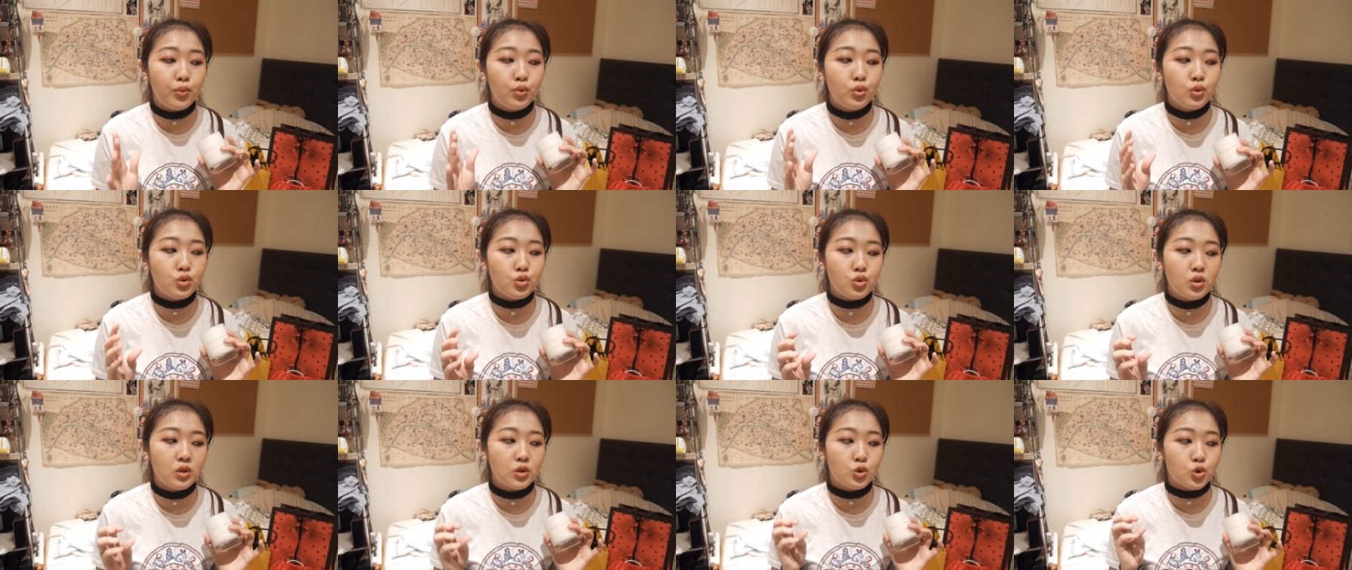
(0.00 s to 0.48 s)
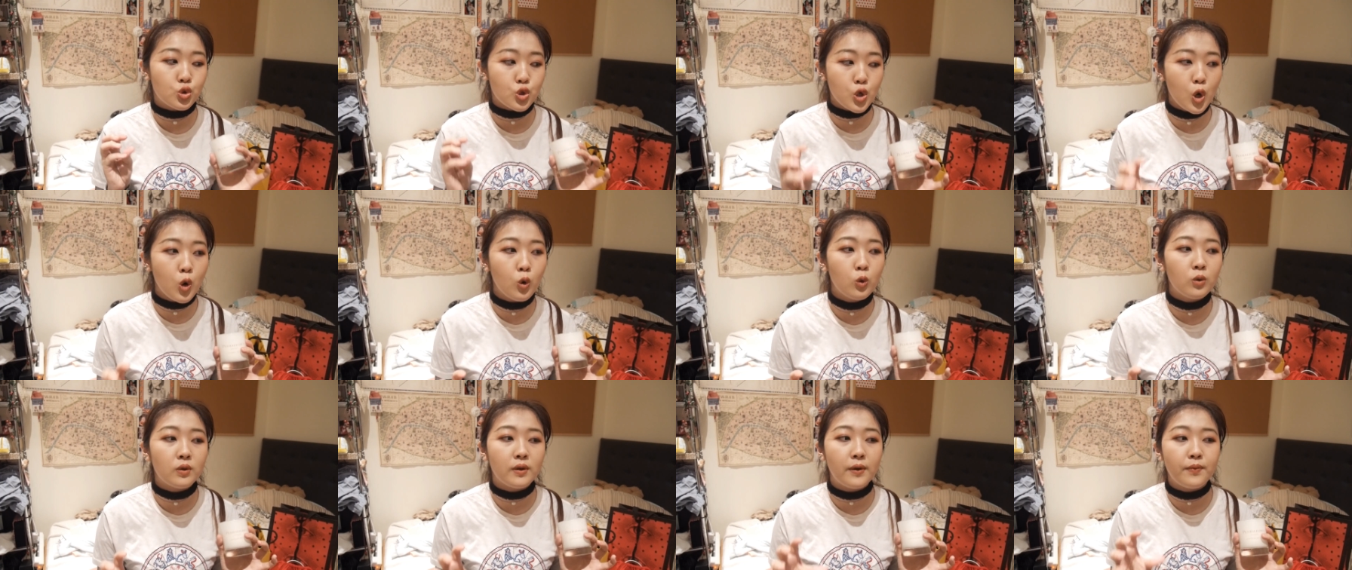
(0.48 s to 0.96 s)
不会说很
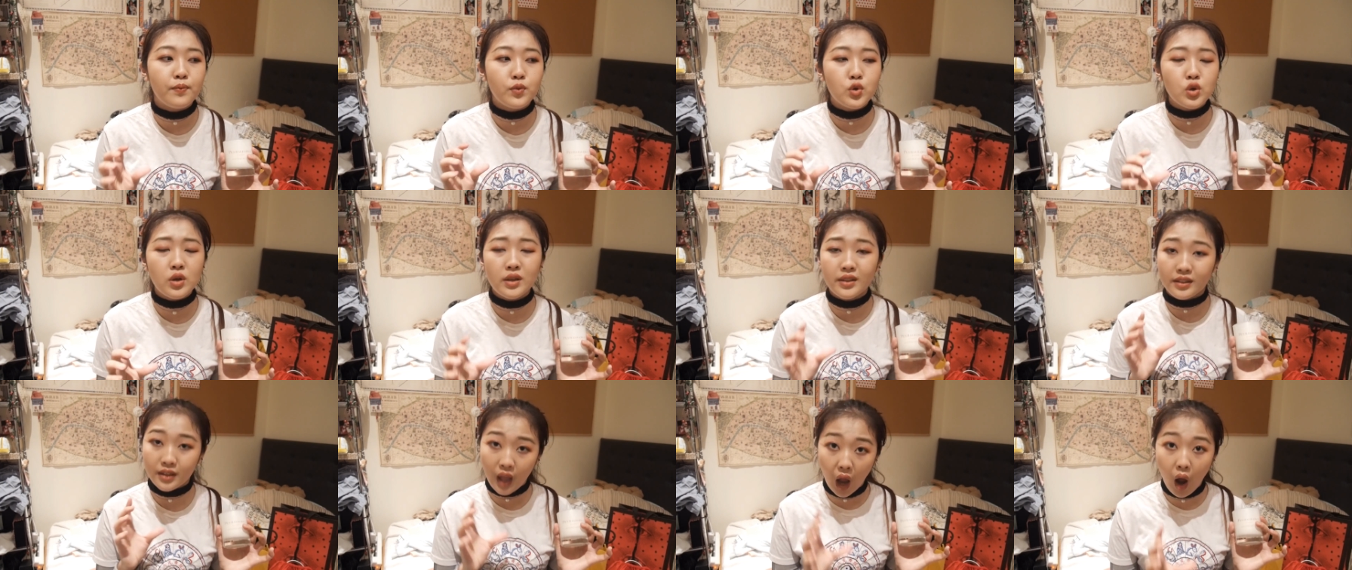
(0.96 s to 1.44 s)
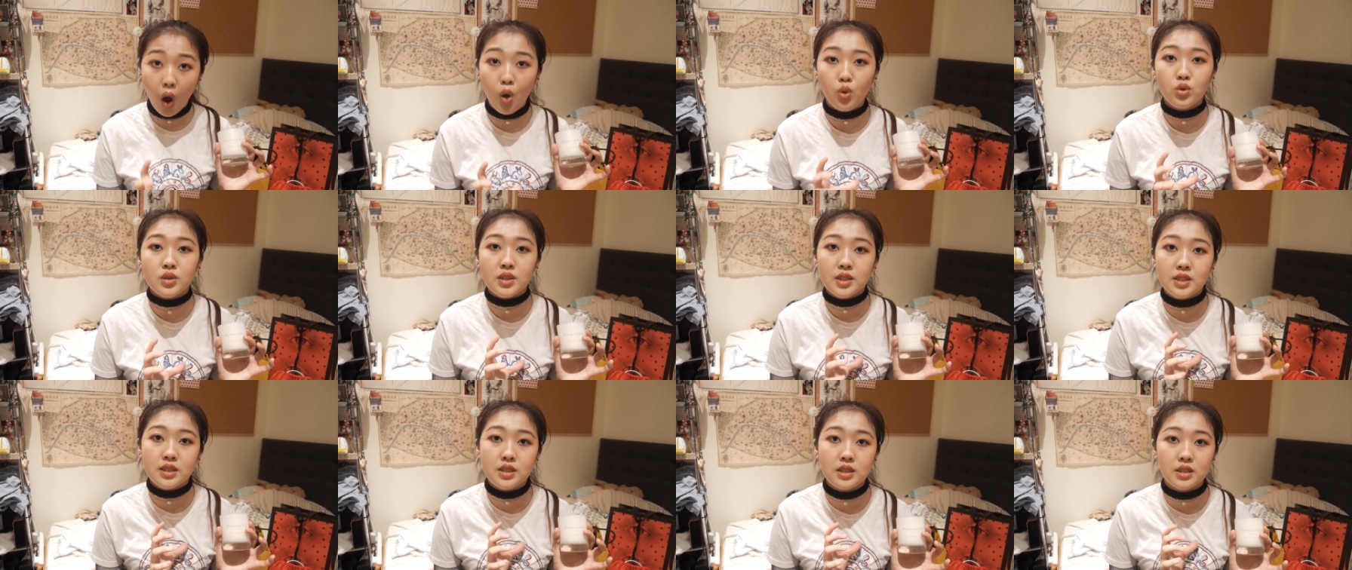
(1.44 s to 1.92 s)
冲人，就很
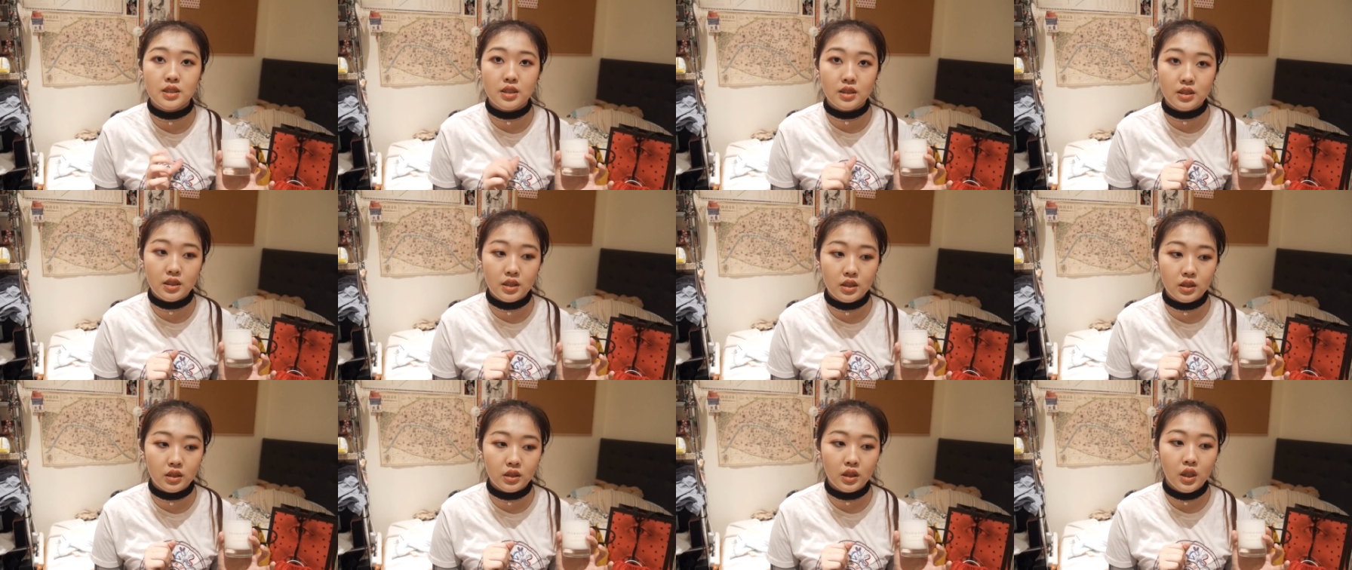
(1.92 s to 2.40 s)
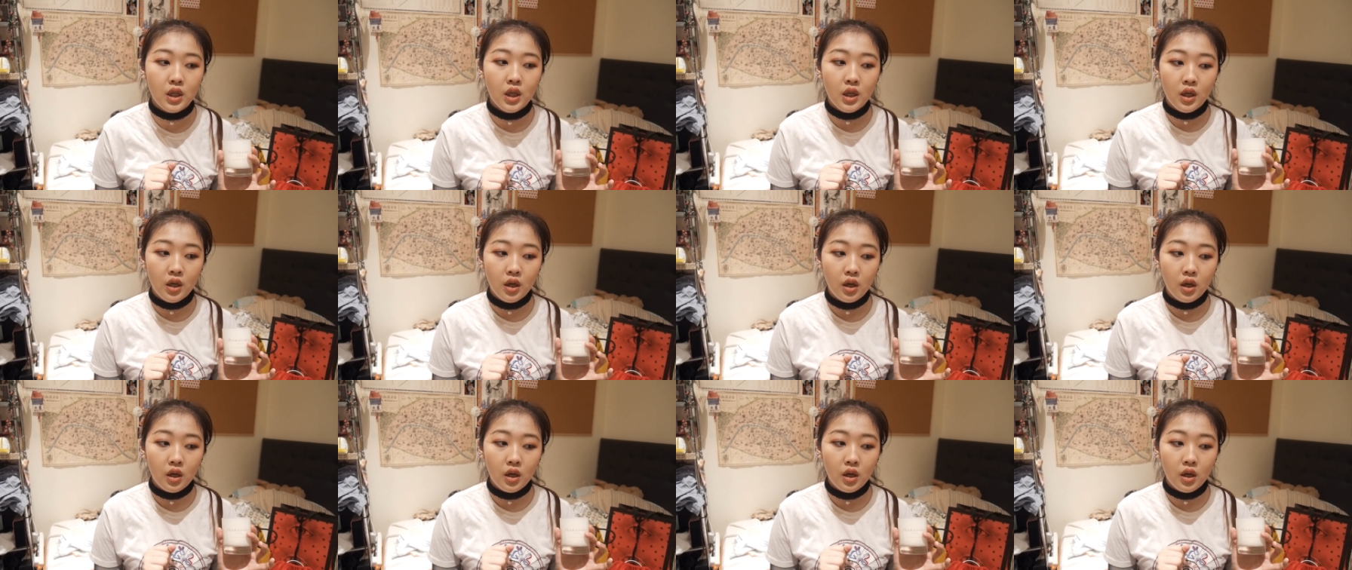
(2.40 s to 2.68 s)
讨喜的一个